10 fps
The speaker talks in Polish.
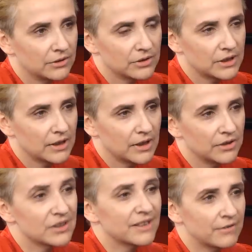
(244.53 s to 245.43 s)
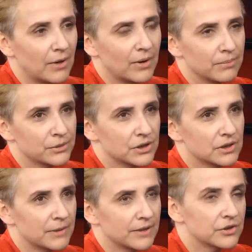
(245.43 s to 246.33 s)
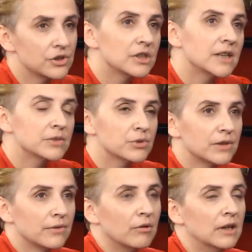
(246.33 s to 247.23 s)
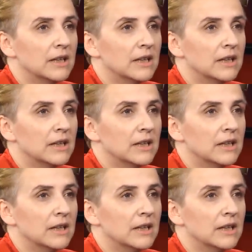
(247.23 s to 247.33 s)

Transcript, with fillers: Dostaję, dostawałam przez prawie 6 lat z przerwą